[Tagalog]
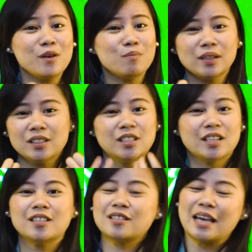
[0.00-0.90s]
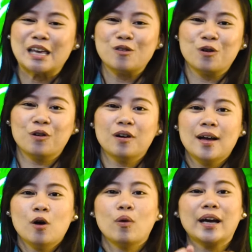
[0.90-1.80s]
ako ba yung magja-judge sa
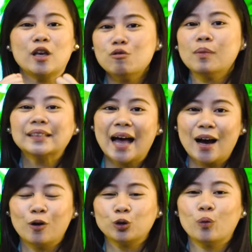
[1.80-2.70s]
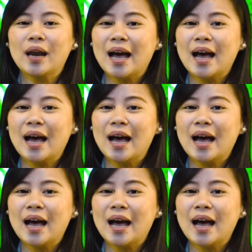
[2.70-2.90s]
inyo? Huwag kayong matakot.